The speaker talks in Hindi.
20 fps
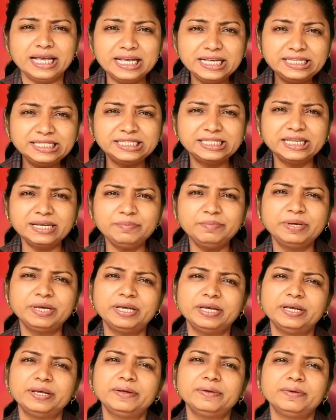इससे
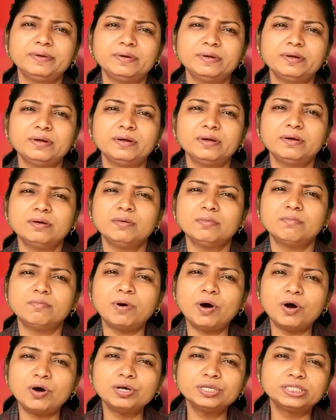भी
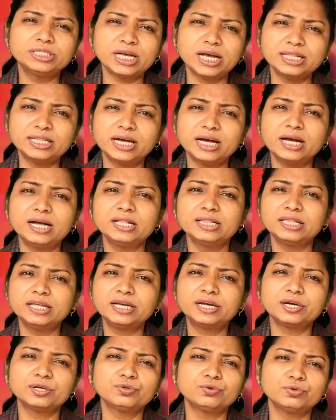बहुत ज़्यादा
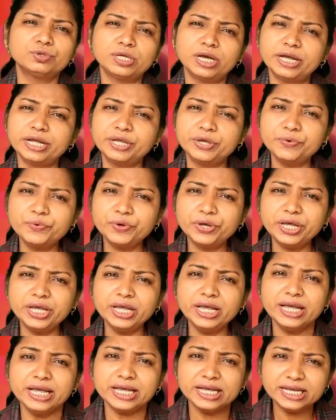दिक्कत होता है
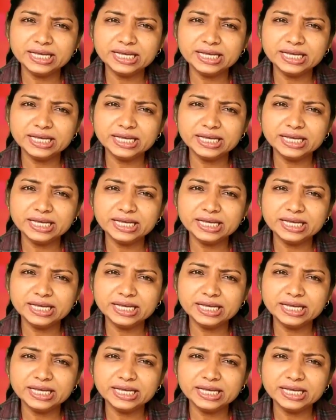क्योंकि